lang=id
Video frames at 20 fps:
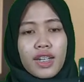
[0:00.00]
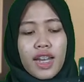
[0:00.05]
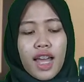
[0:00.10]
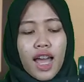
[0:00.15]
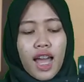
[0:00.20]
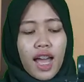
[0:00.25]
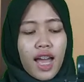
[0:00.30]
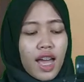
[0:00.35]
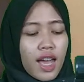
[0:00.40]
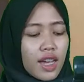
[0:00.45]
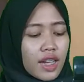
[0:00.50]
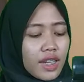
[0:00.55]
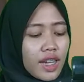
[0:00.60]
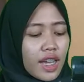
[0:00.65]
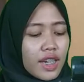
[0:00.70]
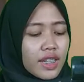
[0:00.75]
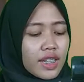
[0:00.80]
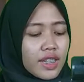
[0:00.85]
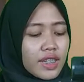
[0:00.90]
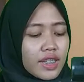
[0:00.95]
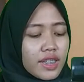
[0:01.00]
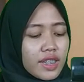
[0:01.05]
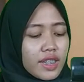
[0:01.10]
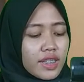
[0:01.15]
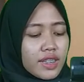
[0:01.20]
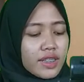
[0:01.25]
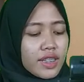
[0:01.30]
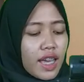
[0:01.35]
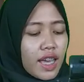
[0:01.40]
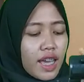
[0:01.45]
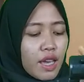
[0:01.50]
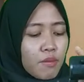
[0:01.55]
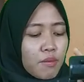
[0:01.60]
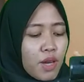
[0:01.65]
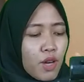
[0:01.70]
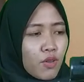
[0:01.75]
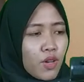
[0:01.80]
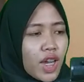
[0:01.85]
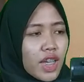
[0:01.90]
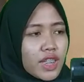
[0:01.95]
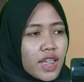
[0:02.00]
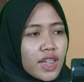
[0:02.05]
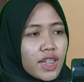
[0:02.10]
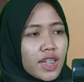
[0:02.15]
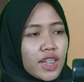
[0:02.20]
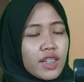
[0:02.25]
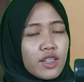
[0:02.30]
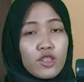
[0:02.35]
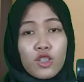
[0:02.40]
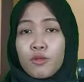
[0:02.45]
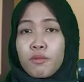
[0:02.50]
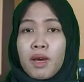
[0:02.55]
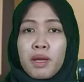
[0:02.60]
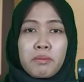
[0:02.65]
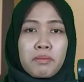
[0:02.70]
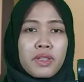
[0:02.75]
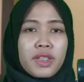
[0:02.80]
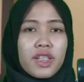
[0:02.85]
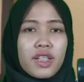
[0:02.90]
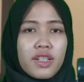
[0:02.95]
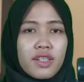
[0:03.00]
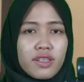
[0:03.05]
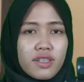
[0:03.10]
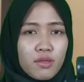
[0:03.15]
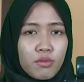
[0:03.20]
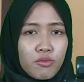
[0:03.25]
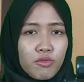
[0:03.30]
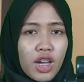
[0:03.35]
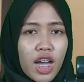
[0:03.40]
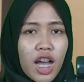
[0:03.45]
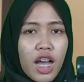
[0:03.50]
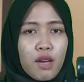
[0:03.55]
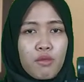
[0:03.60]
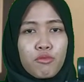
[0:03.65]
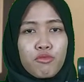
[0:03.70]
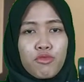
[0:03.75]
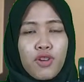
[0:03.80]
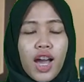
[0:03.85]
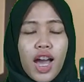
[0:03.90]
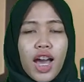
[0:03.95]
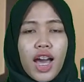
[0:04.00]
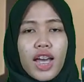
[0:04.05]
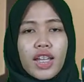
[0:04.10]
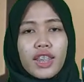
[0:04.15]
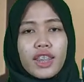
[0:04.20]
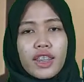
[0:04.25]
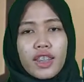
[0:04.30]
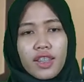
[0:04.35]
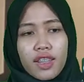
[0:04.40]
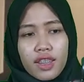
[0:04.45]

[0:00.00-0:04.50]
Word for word: Nah, kali ini saya mau ngajakin sobat bediler semua buat